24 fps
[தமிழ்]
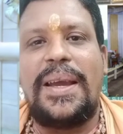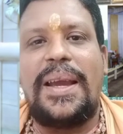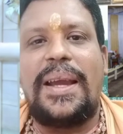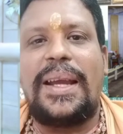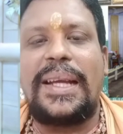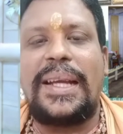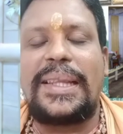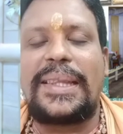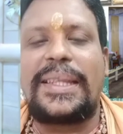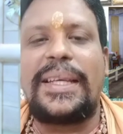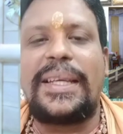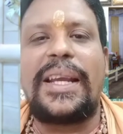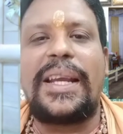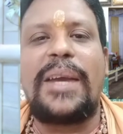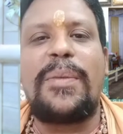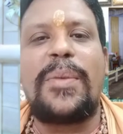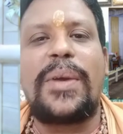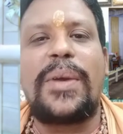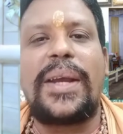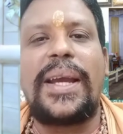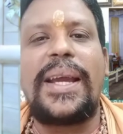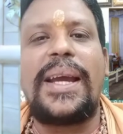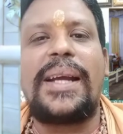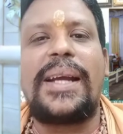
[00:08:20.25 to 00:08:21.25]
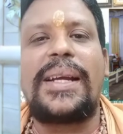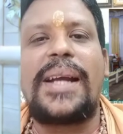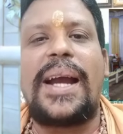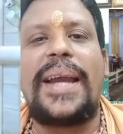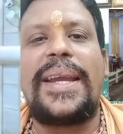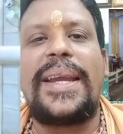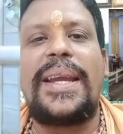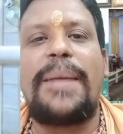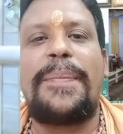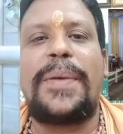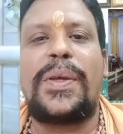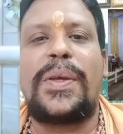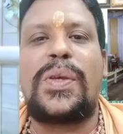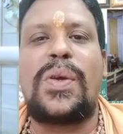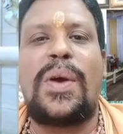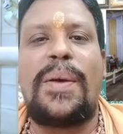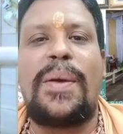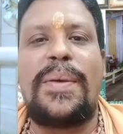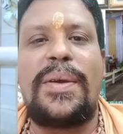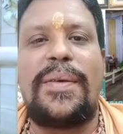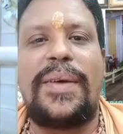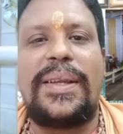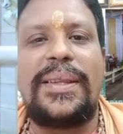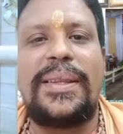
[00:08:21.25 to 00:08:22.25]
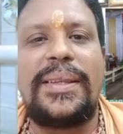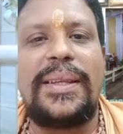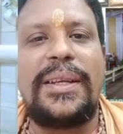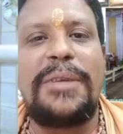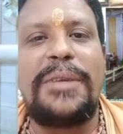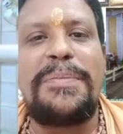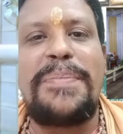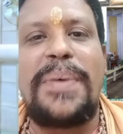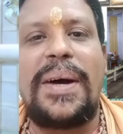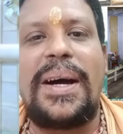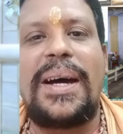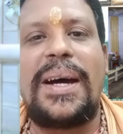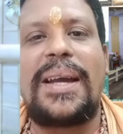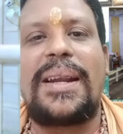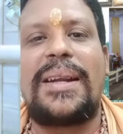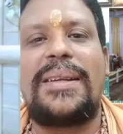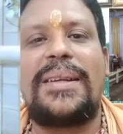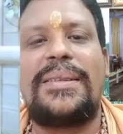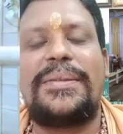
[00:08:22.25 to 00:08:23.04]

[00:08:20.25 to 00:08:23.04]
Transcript: எத்தனை முறை அங்கே ஐயப்ப சுவாமி வந்திருப்பார்